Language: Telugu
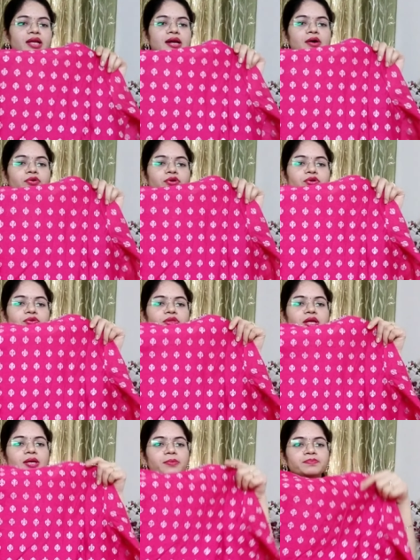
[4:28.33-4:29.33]
ఇలా
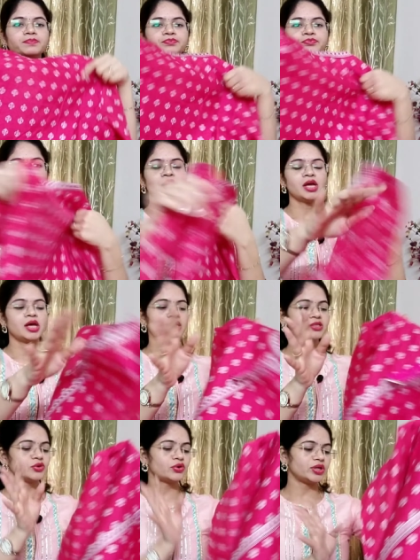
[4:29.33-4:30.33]
ఉంటుంది
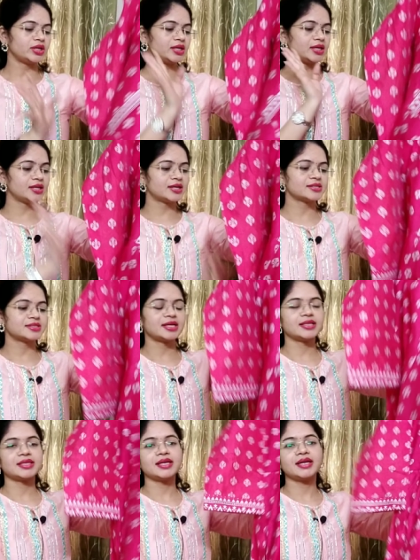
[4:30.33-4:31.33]
సో ఈ డ్రెస్ని
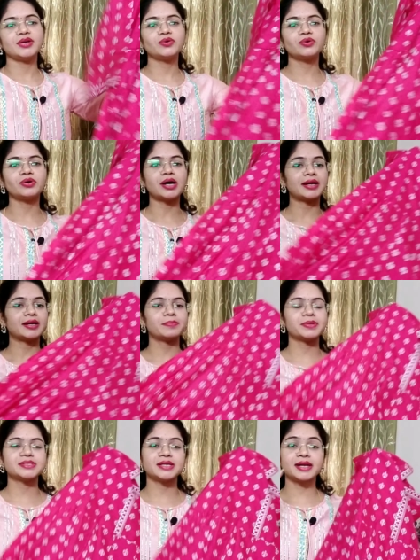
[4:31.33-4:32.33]
అయితే నేను హండ్రెడ్
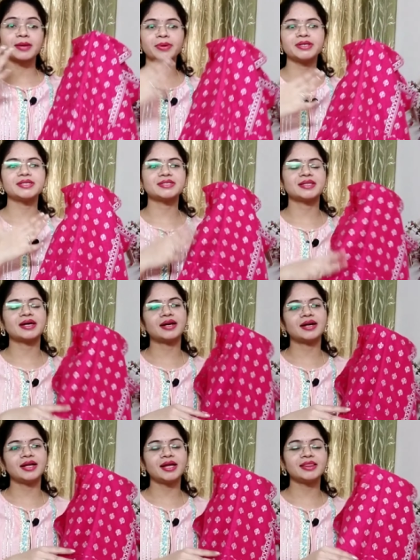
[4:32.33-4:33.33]
పర్సెంట్ రికమెండ్
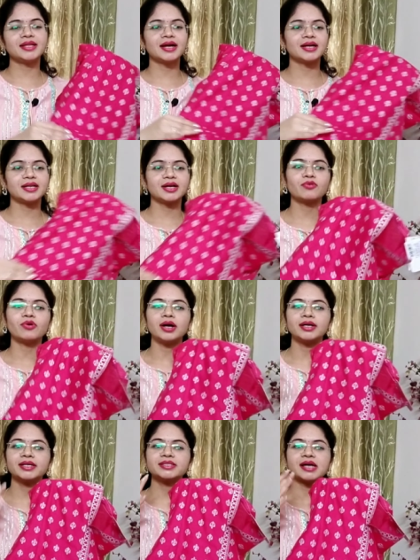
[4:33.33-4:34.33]
చేస్తానండి ఎందుకంటే
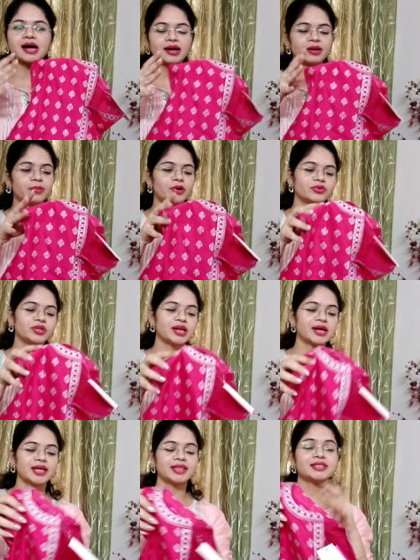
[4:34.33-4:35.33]
క్వాలిటీ చాలా బాగుంది
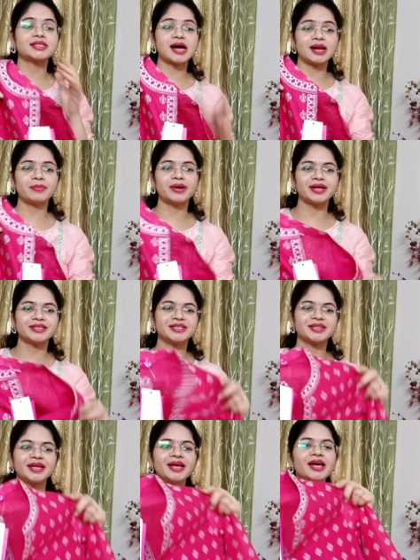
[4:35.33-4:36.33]
నాకైతే చాలా బాగా
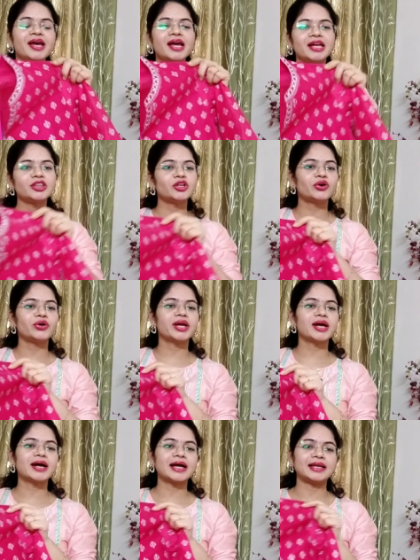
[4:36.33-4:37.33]
నచ్చింది ఇందులో
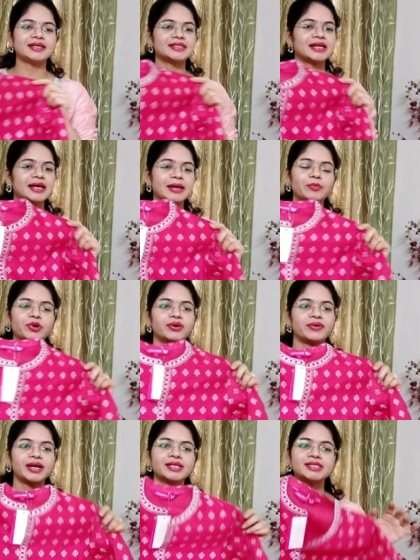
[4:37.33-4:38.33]
ఇంకా కలర్స్ అలా
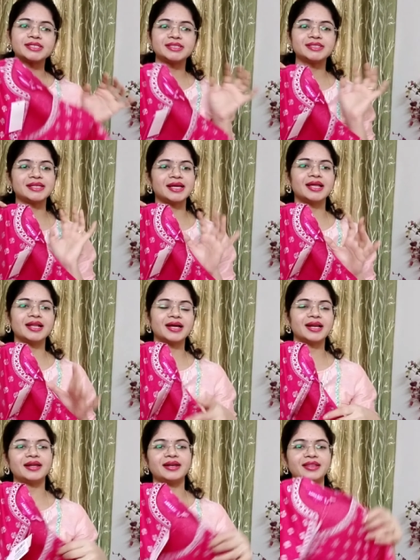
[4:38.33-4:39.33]
ఏముండవండి జస్ట్ సింగిల్
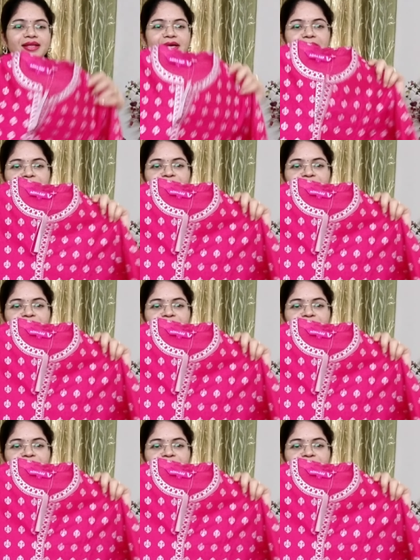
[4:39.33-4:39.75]
కలర్ ఇది